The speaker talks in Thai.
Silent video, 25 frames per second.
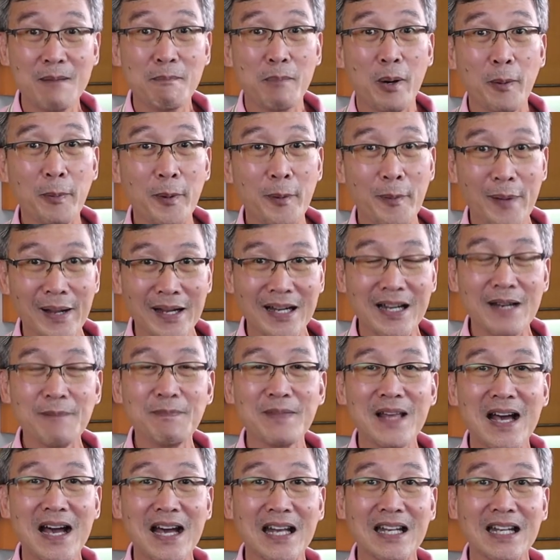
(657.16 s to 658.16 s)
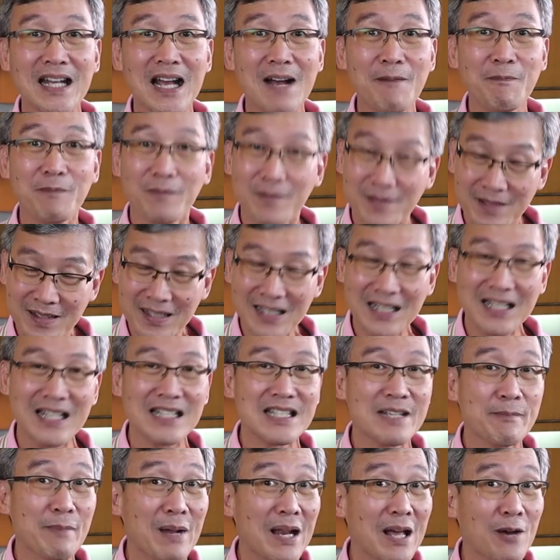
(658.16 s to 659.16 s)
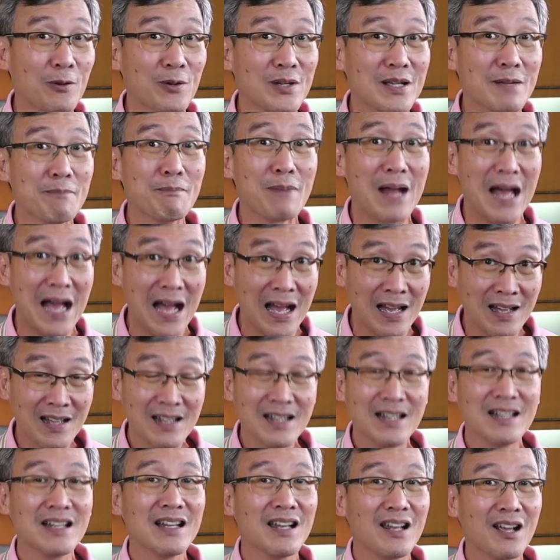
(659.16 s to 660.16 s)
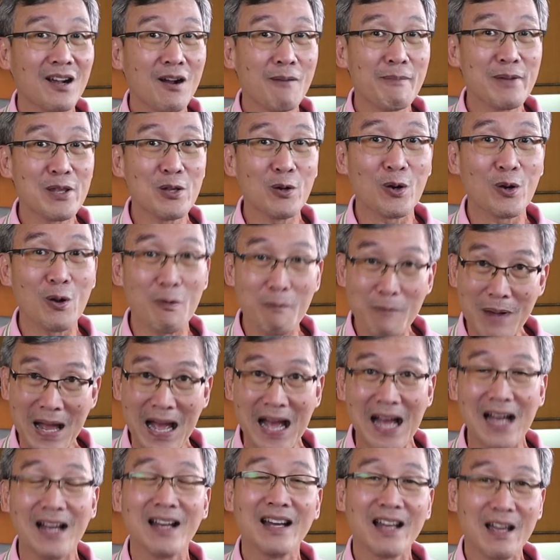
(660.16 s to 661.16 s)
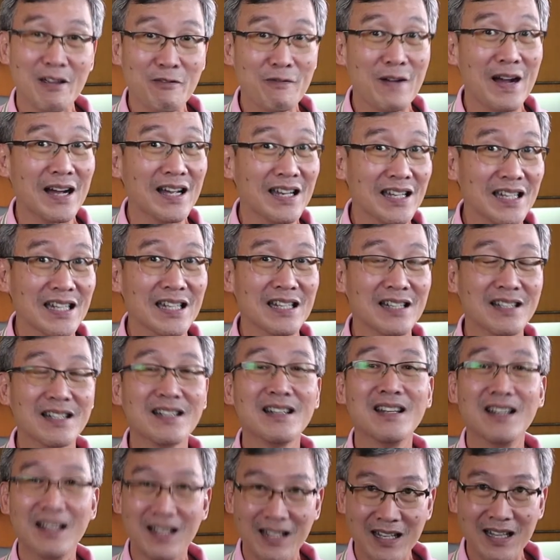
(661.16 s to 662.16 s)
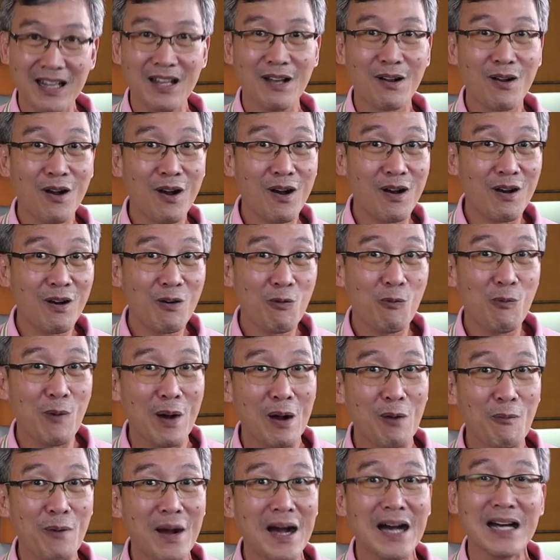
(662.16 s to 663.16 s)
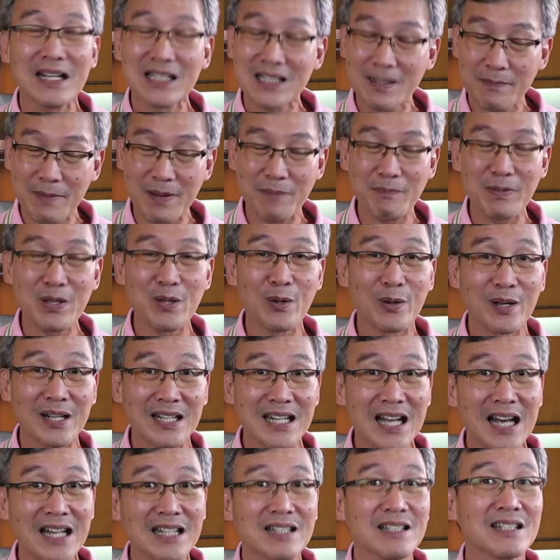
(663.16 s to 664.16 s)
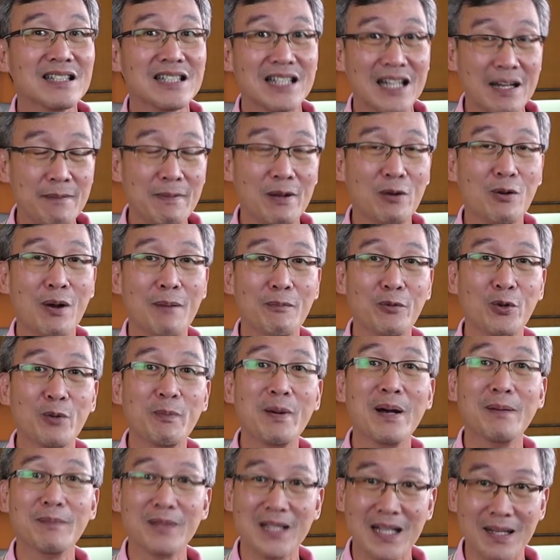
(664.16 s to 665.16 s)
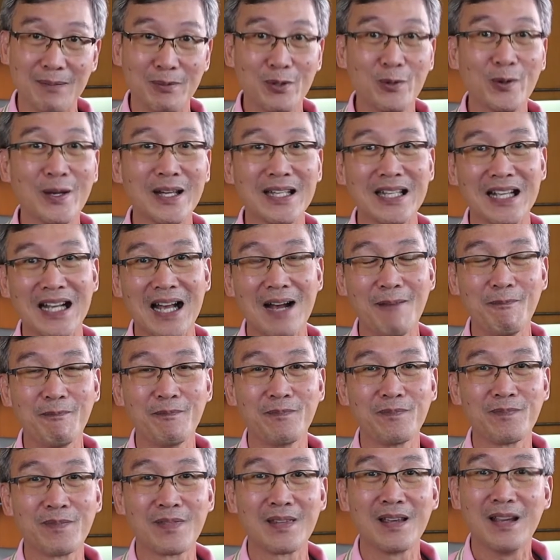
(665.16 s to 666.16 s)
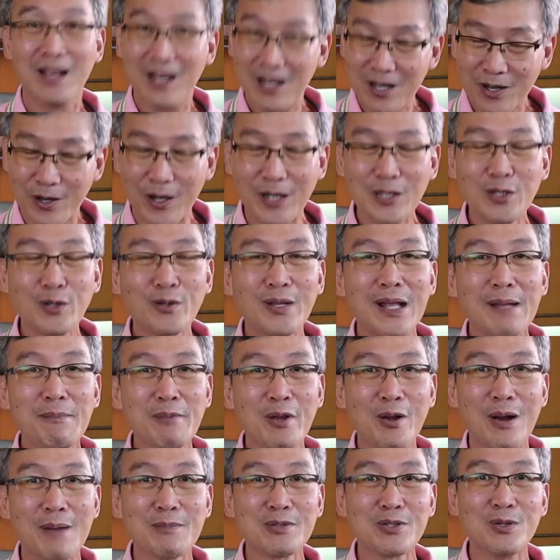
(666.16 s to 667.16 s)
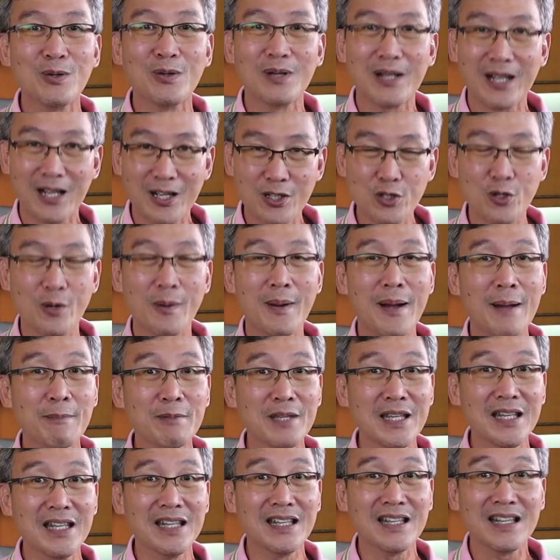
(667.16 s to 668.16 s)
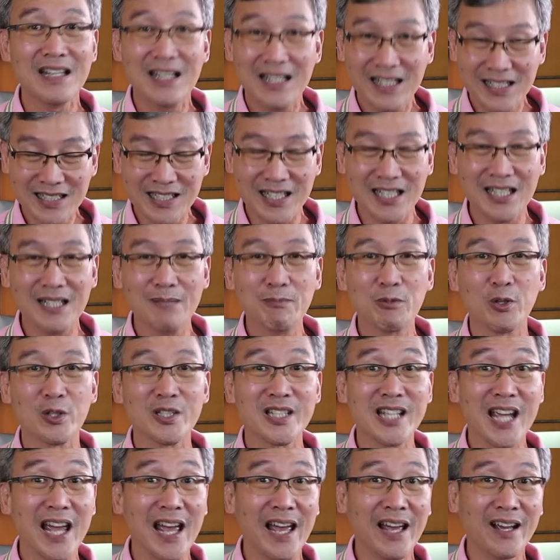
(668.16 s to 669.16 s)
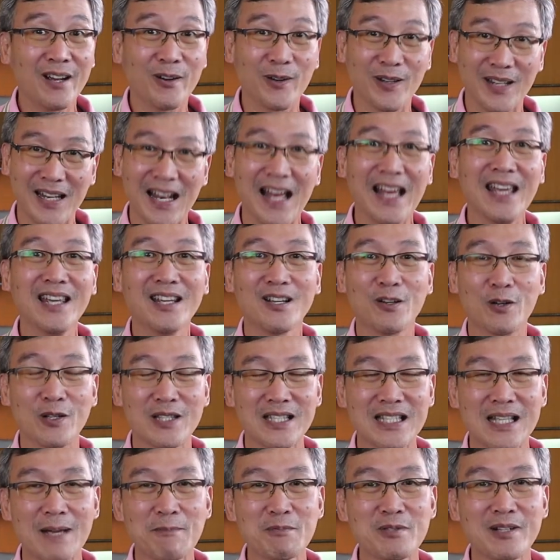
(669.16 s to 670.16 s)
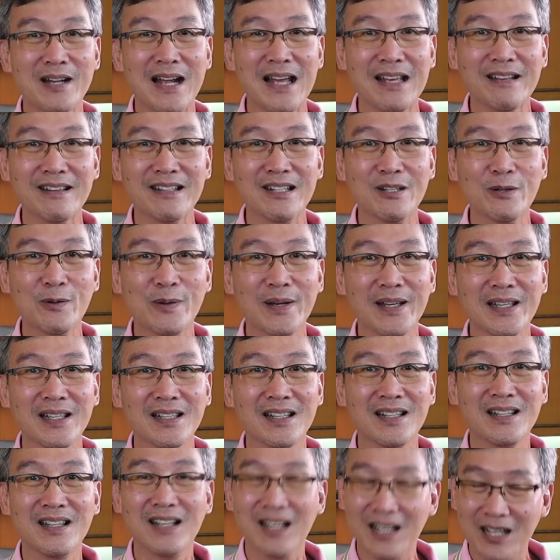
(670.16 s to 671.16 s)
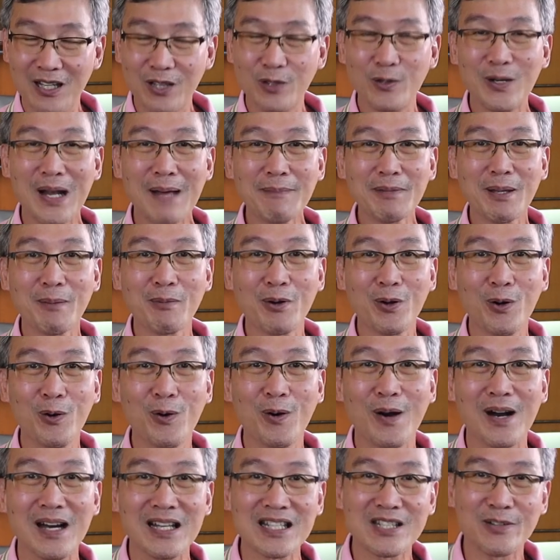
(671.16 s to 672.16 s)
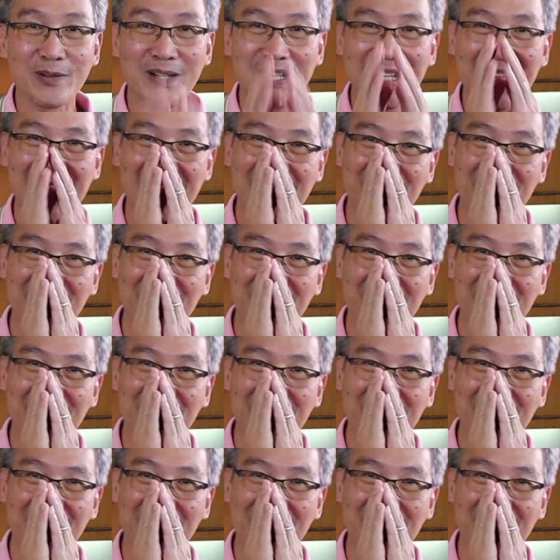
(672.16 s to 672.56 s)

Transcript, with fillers: พบกันใหม่คลิปหน้านะครับเดี๋ยวจะมาเล่าเรื่องปลา แล้วก็ปชน์ของปลาให้ฟังกันอีก แล้วก็หวังว่าจะเป็นประโยชน์กับท่านจะได้เป็นความรู้เพิ่มเติมด้วยนะครับขอให้ทุกท่านมีความสุขและก็สุขภาพดีดแชร์กดไลค์กด Subscribe กันด้วยลุงน้ำทำตรัวสวัสดีค